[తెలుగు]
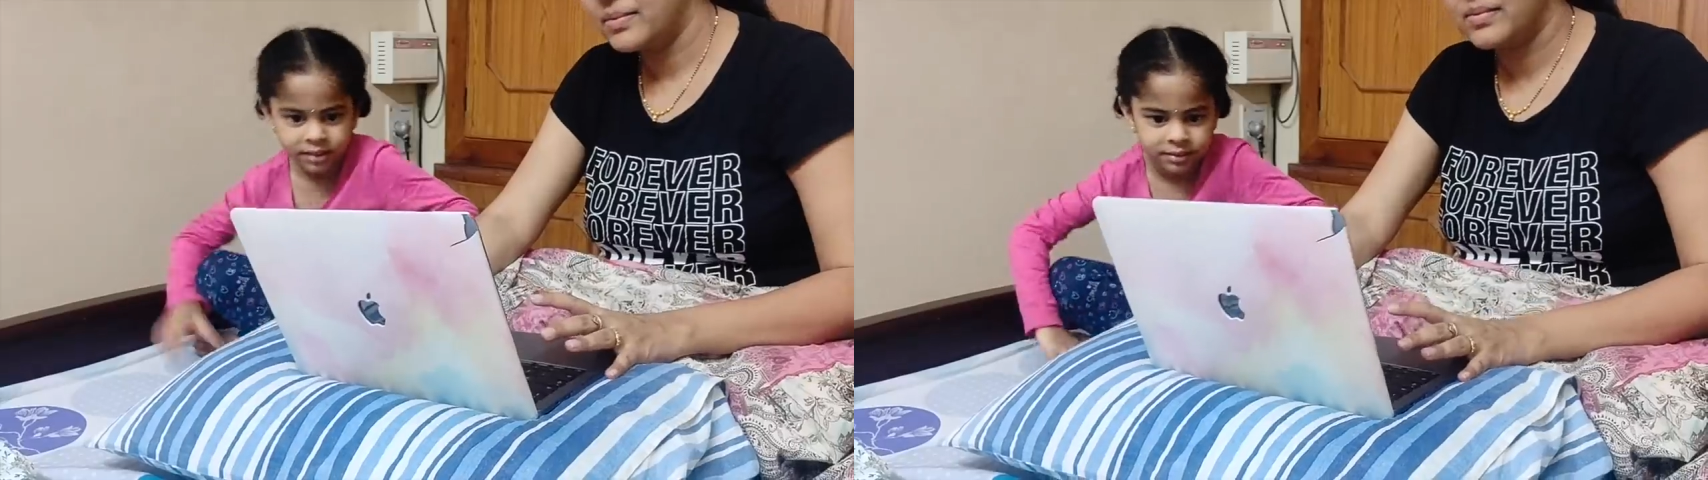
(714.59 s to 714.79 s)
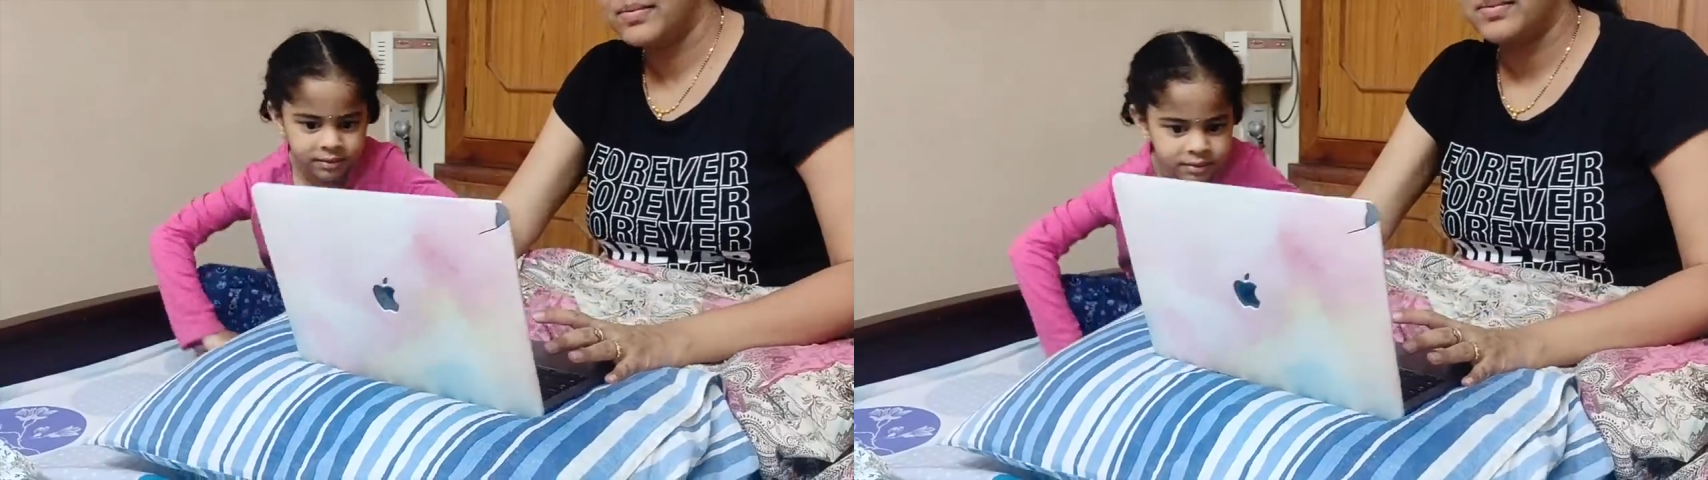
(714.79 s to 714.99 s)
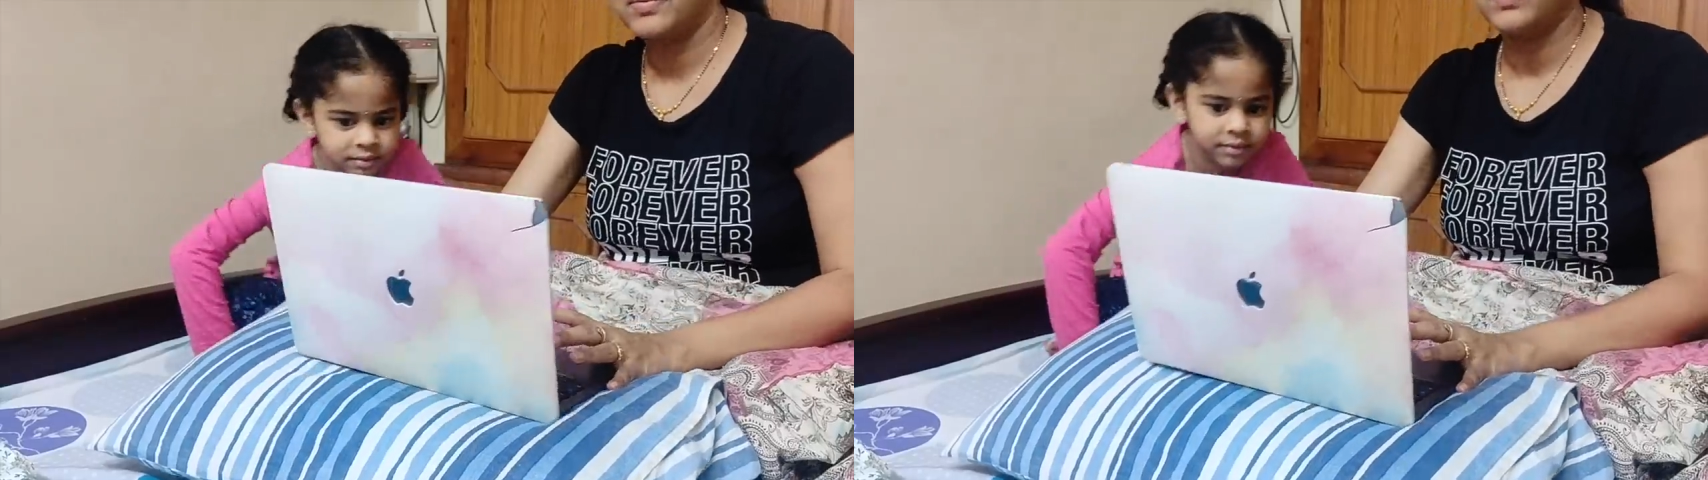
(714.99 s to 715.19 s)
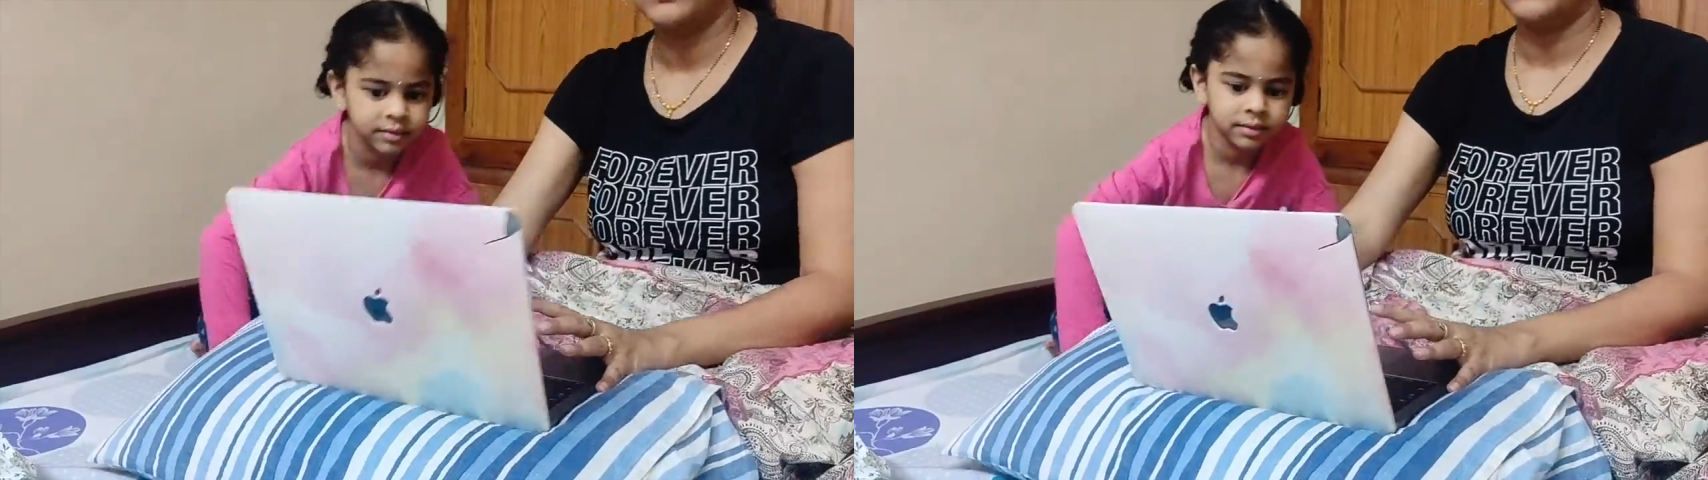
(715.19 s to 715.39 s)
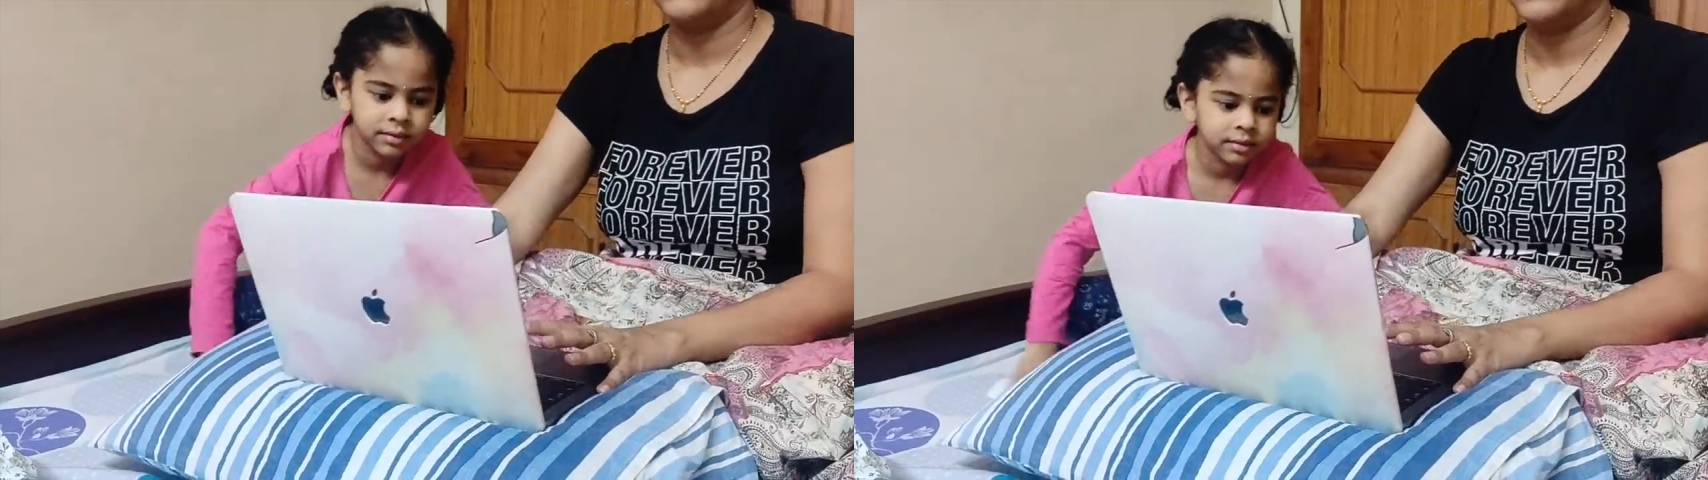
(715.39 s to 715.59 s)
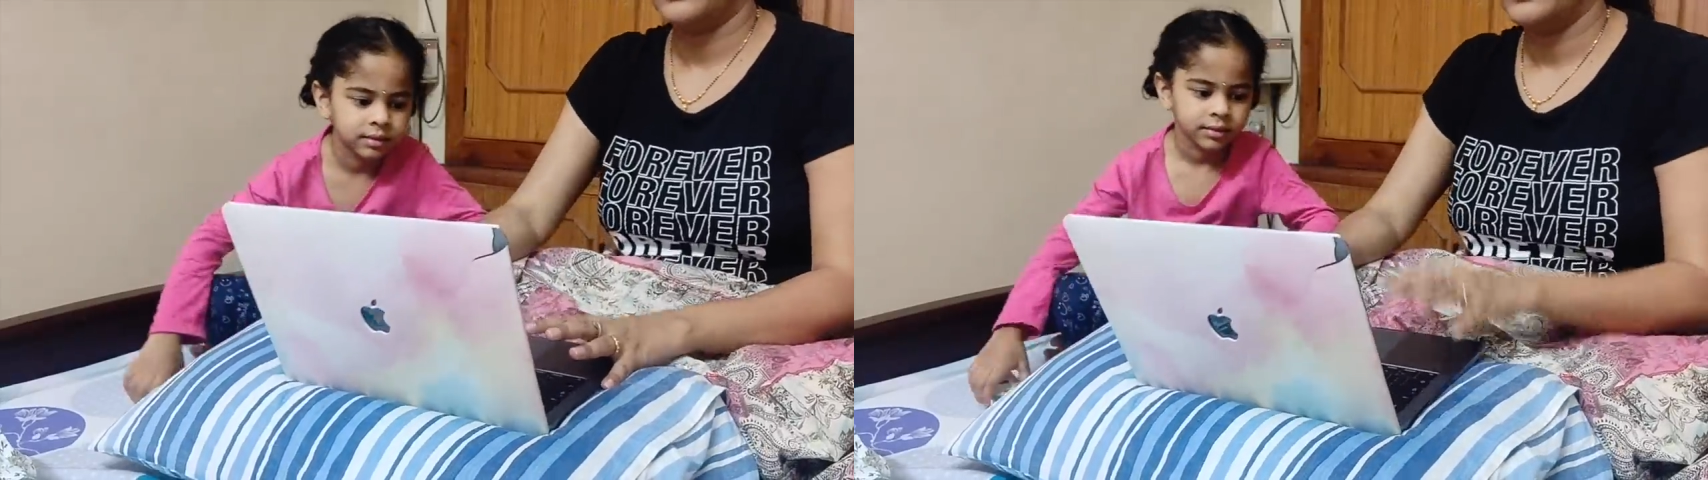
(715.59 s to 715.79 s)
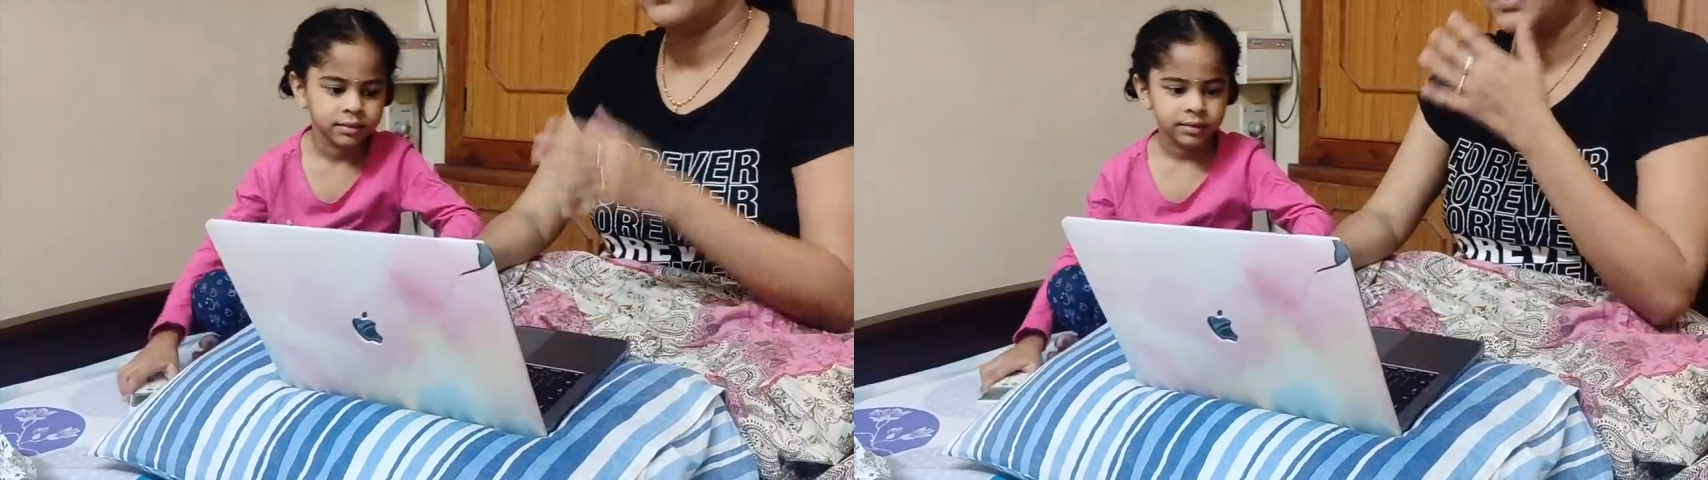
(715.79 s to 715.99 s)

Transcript: కదా ఆ తర్వాత ఆ